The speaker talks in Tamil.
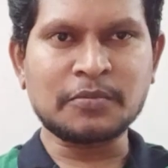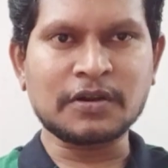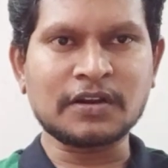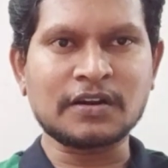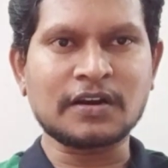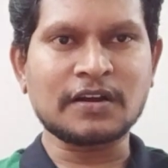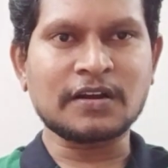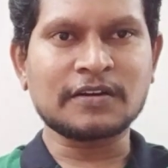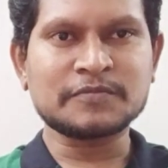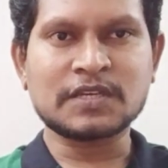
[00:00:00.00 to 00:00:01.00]
நண்பர்கள்
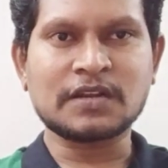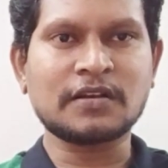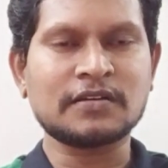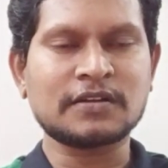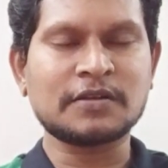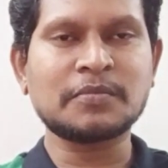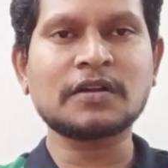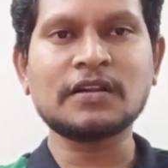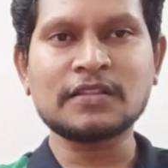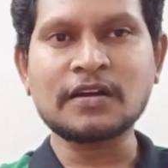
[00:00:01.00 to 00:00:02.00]
இருக்காங்க சரிங்களா
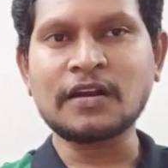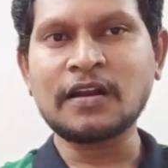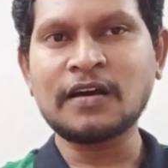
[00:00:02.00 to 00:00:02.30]
நண்பர்கள் தான்